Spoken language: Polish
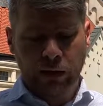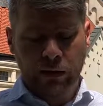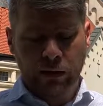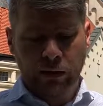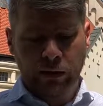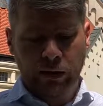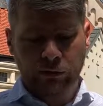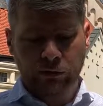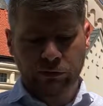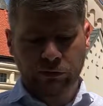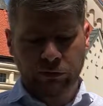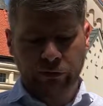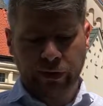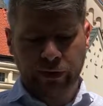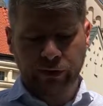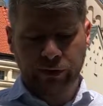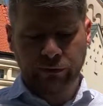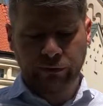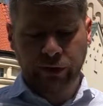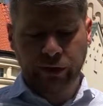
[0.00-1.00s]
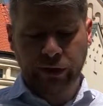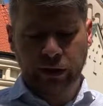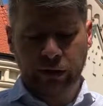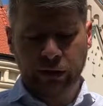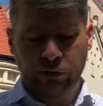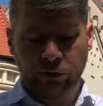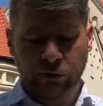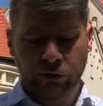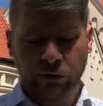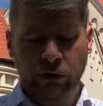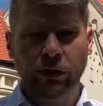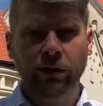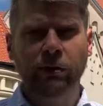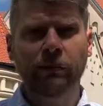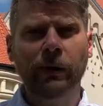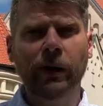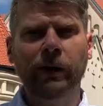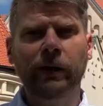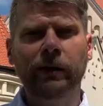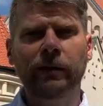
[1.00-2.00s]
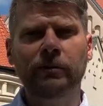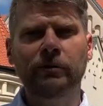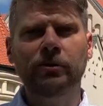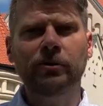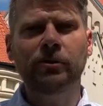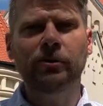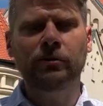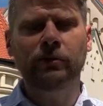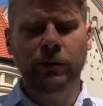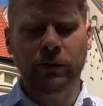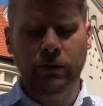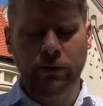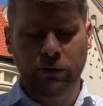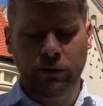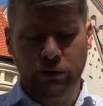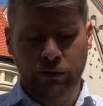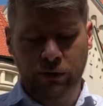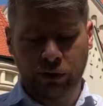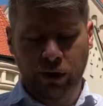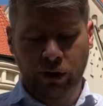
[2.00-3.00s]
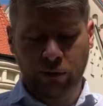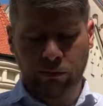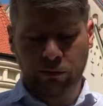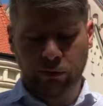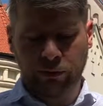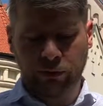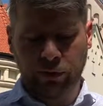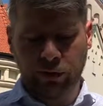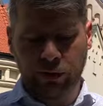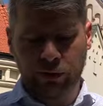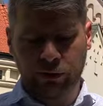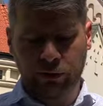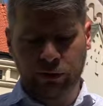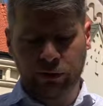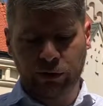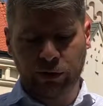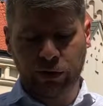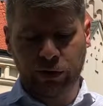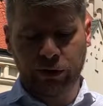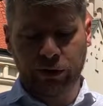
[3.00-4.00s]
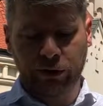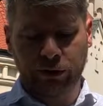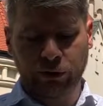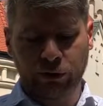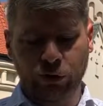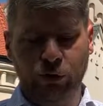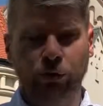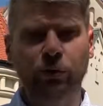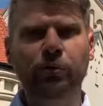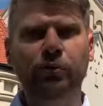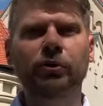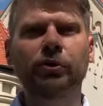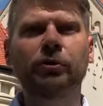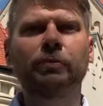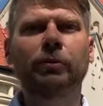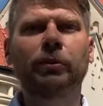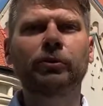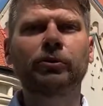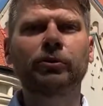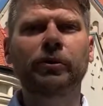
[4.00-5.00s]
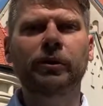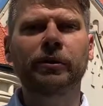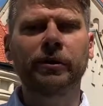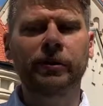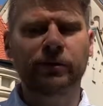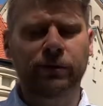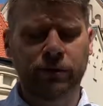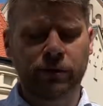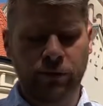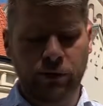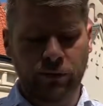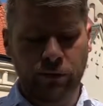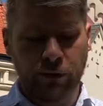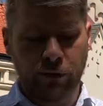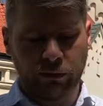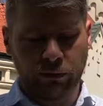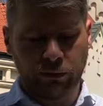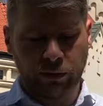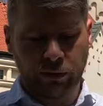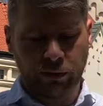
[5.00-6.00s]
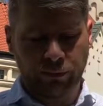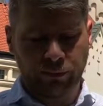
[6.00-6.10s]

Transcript: oraz słowa z Ewangelii Świętego Marka z 10 rozdziału, wiersz 46 po 49.